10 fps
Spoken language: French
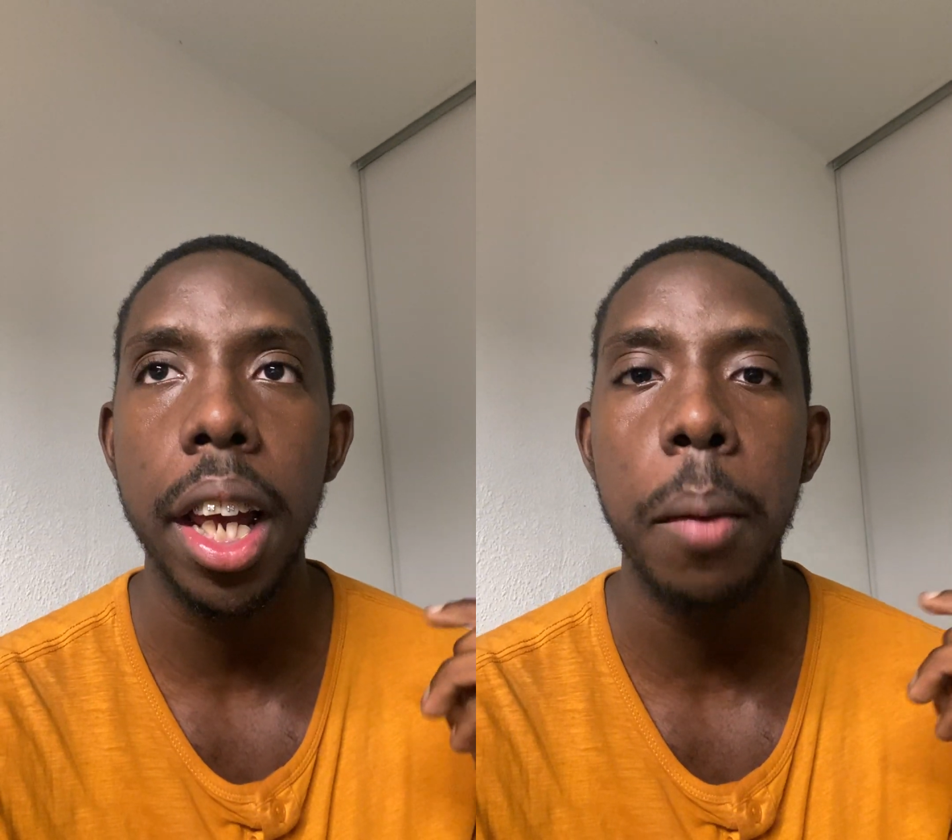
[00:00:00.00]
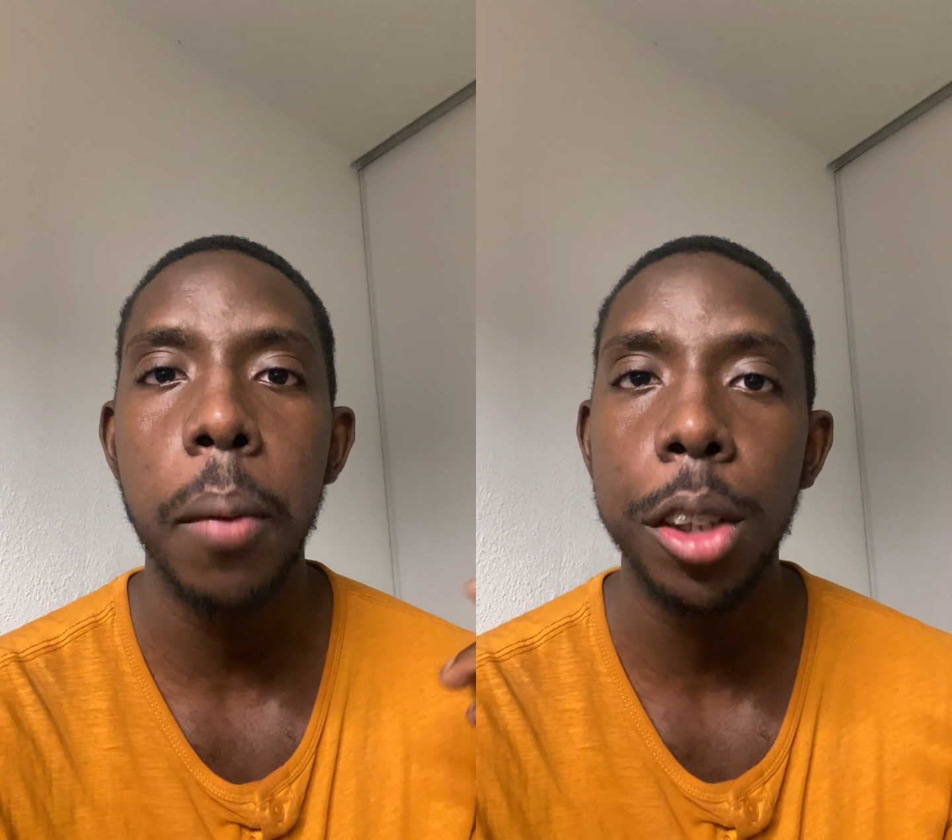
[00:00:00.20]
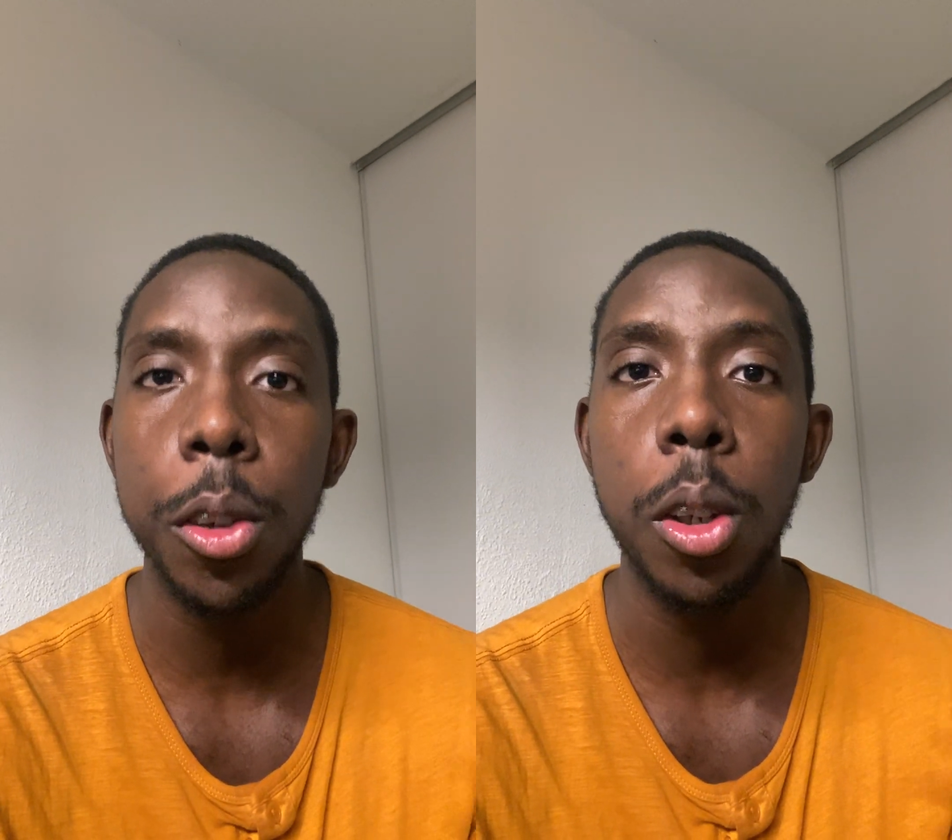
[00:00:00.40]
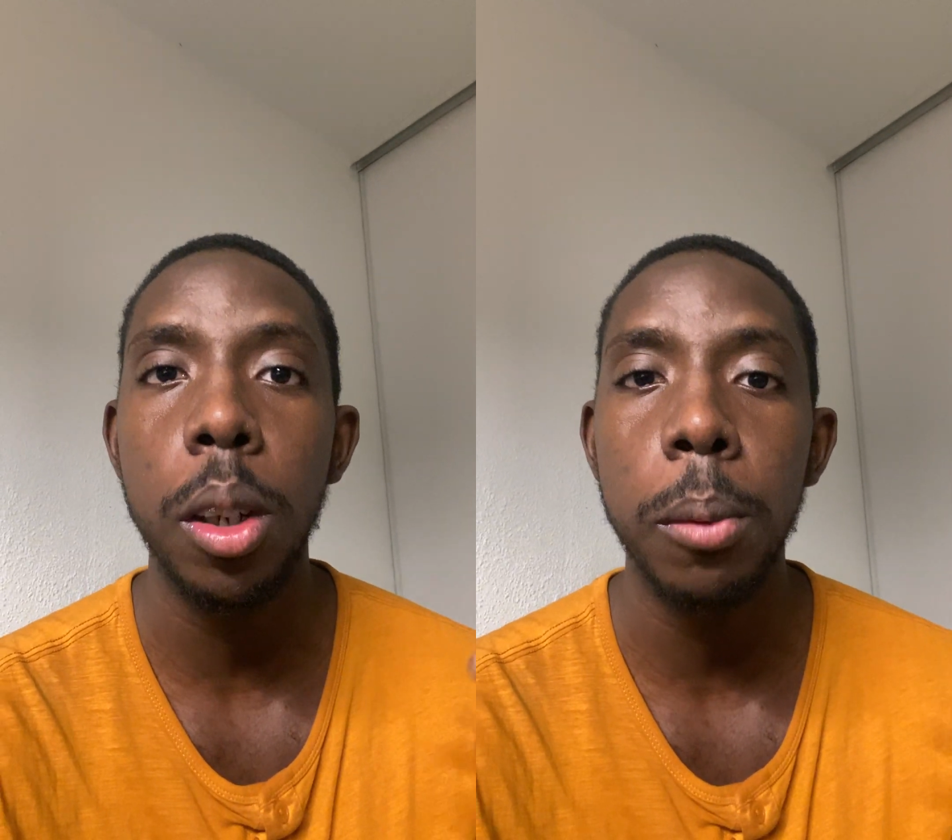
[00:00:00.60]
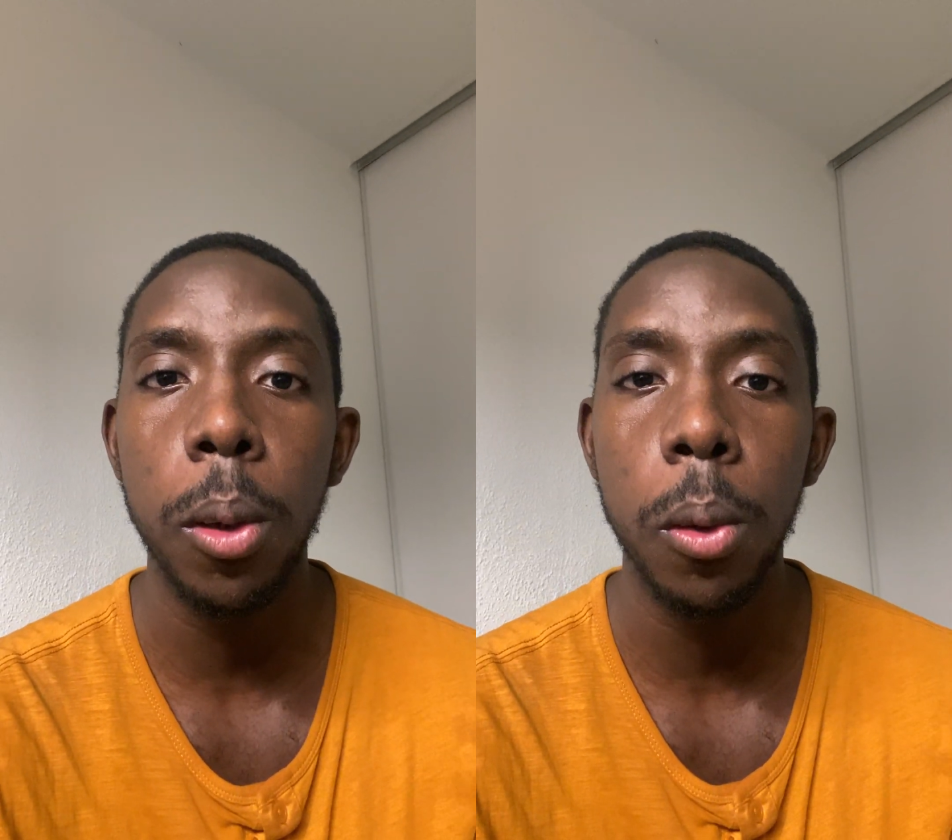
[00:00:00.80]
est
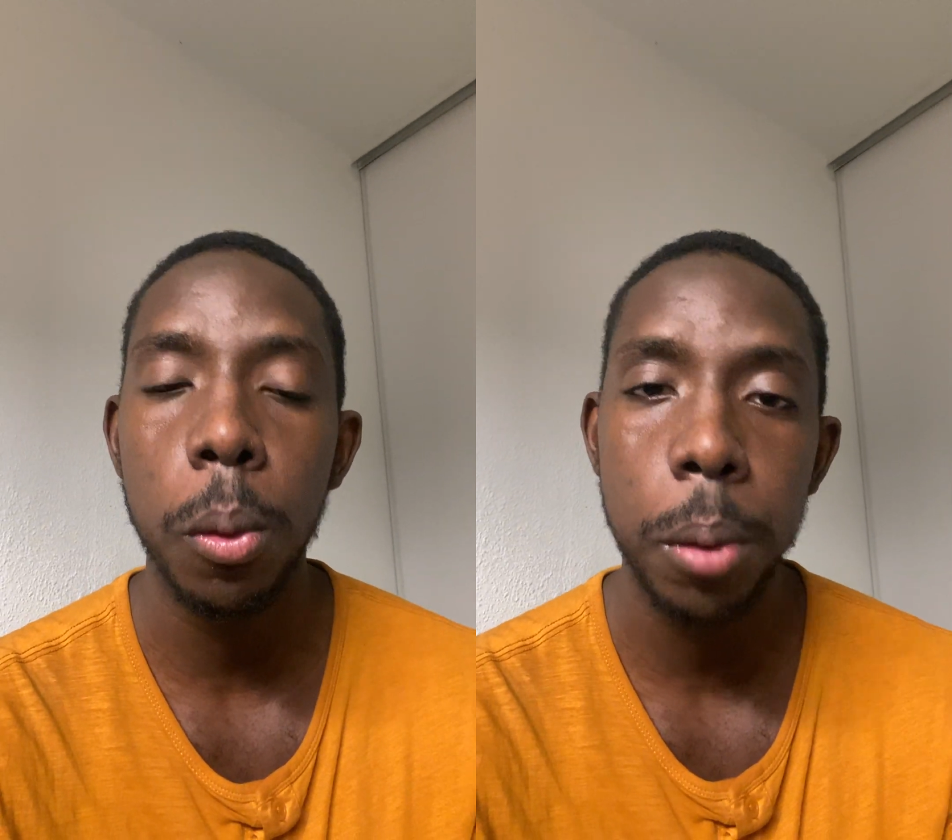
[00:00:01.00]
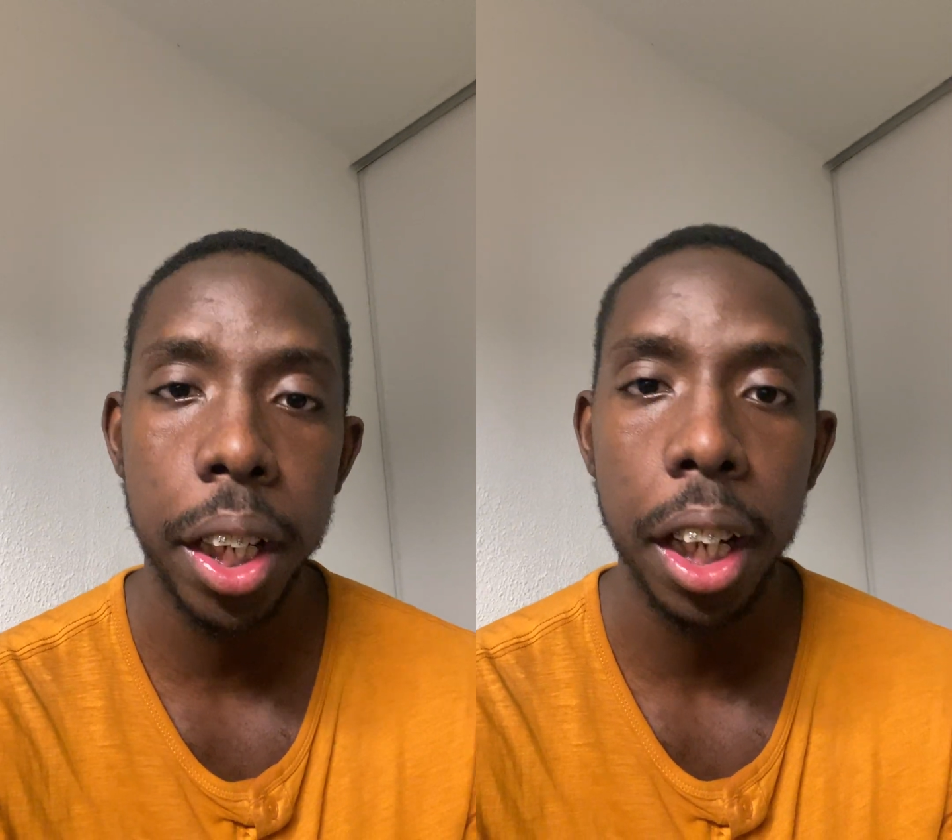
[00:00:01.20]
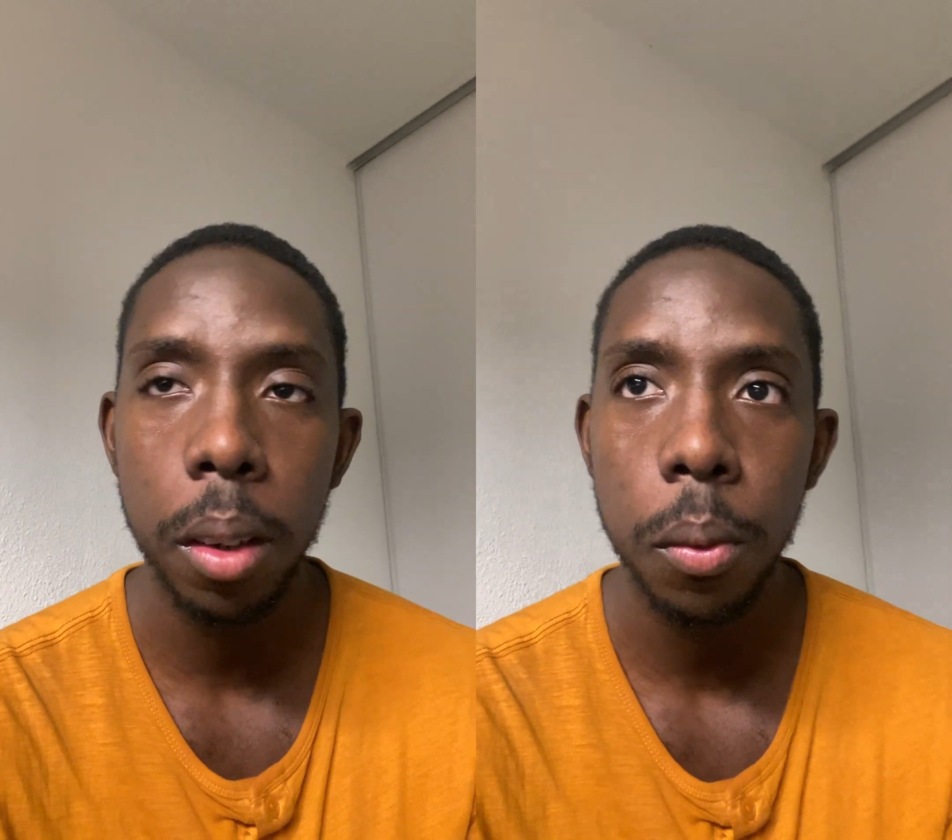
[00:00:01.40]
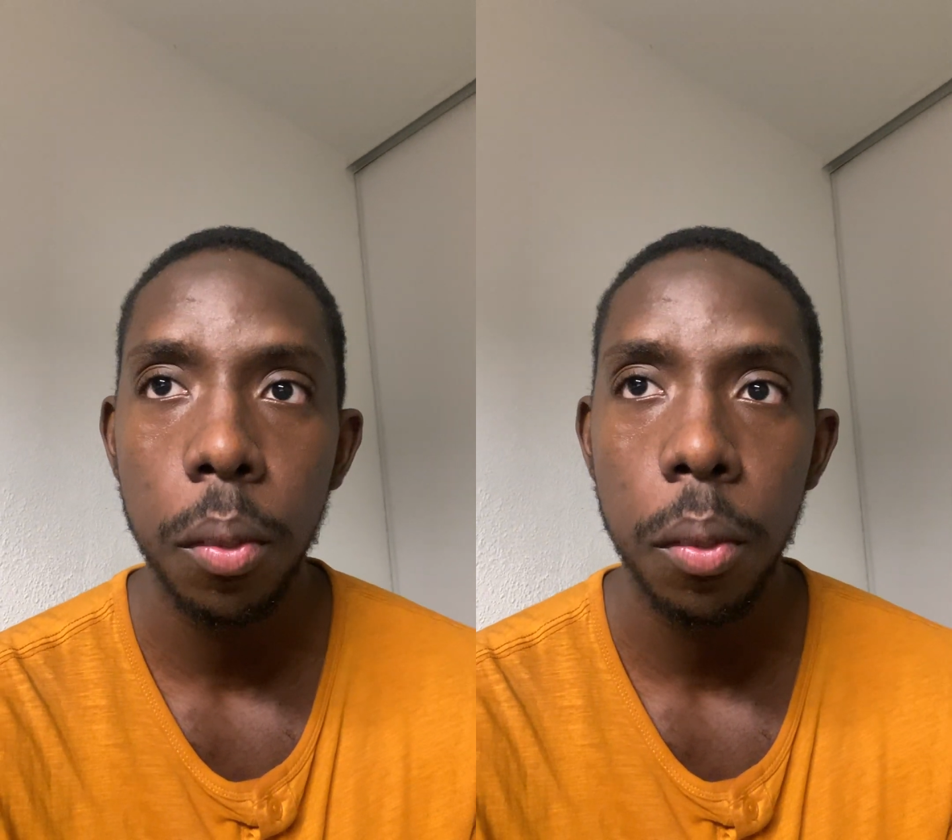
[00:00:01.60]
particulièrement compliqué